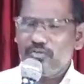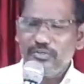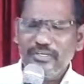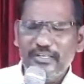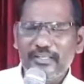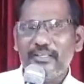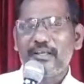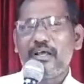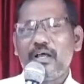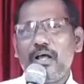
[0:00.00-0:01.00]
అందుకనే
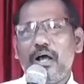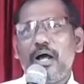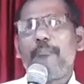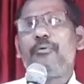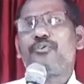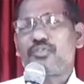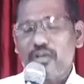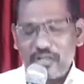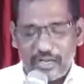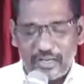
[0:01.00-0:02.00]

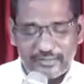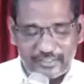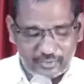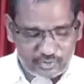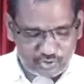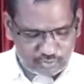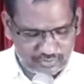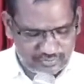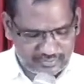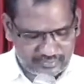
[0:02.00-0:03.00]
అపోస్తుల కార్యాలు
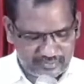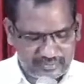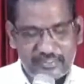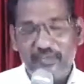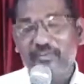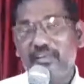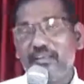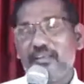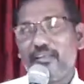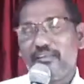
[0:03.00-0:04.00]
చూడండి ఇరవై
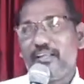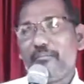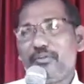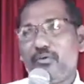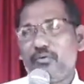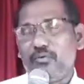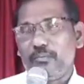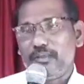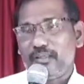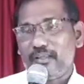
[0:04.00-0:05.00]
ఎనిమిదిలో
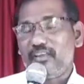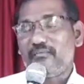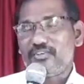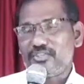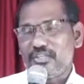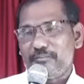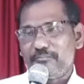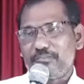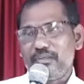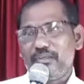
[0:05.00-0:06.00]
ఇరవై అధ్యాయం
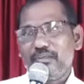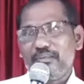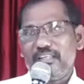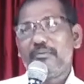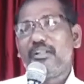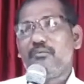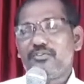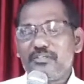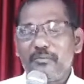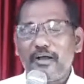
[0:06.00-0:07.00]
ఎనిమిదవ
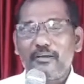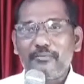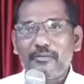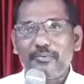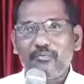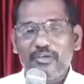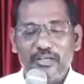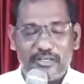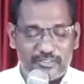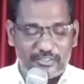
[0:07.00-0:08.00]
వచ్చిన భాగంలో పౌలు
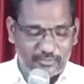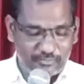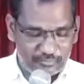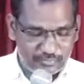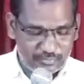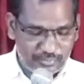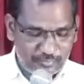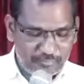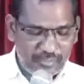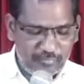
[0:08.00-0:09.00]
గారు అంటారు
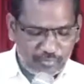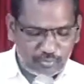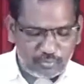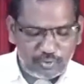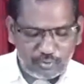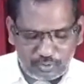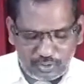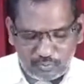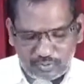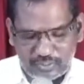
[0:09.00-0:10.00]
మేము
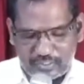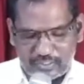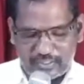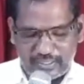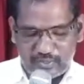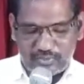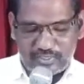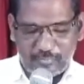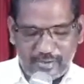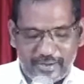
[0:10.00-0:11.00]
కూడుకొని ఉన్న ఆ
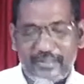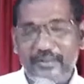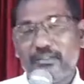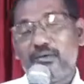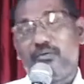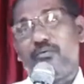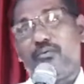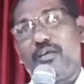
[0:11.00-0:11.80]
యొక్క మేడగదిలో